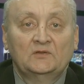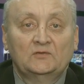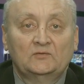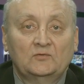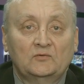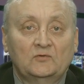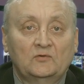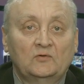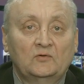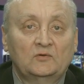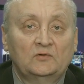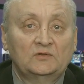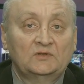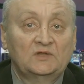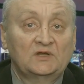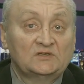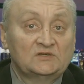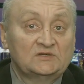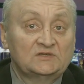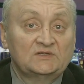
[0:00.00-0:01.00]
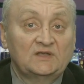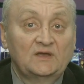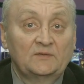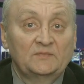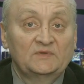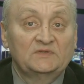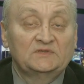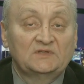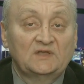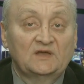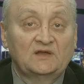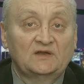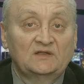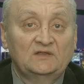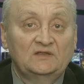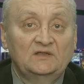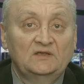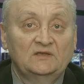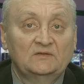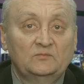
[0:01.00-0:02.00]
то даже самый старый
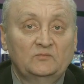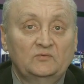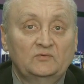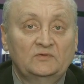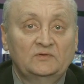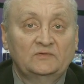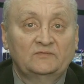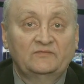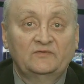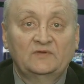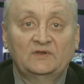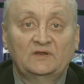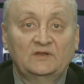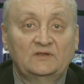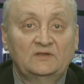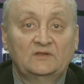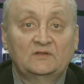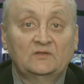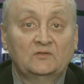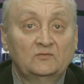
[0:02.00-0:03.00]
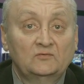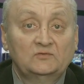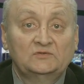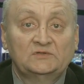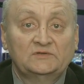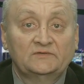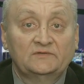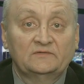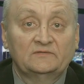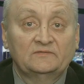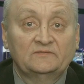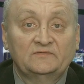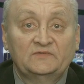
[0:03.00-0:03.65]
дед будет выглядеть лучше